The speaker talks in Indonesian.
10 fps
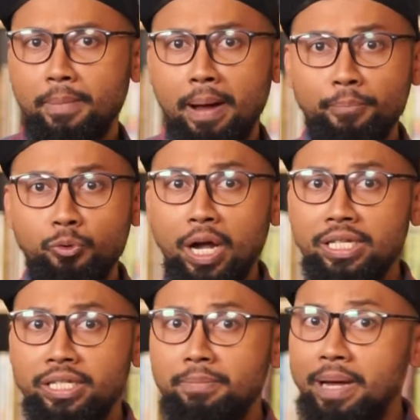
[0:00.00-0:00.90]
mampu
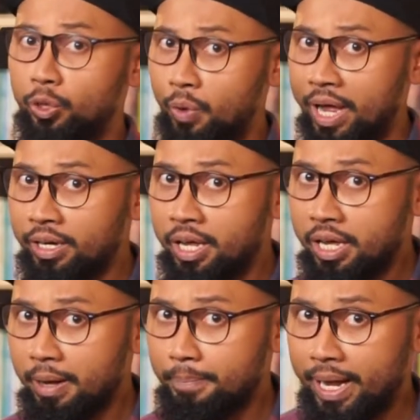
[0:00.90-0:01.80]
kasih bantuan
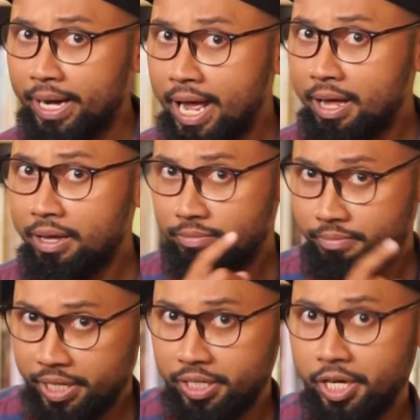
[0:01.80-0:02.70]
kepada
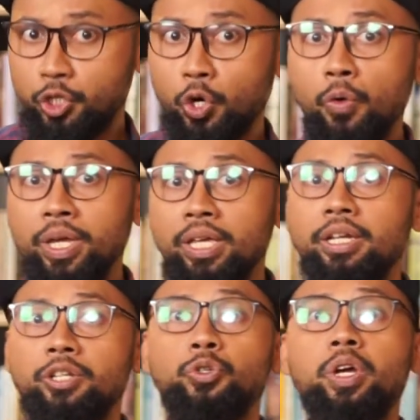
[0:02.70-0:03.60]
Presiden Jokowi
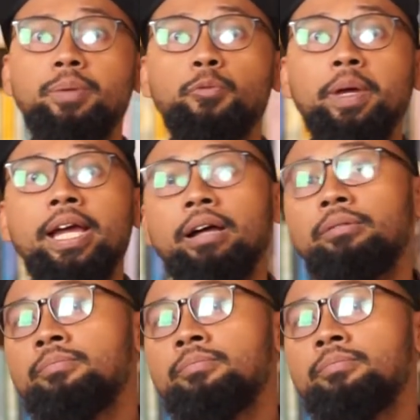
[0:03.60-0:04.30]
dan juga Ibu Mega.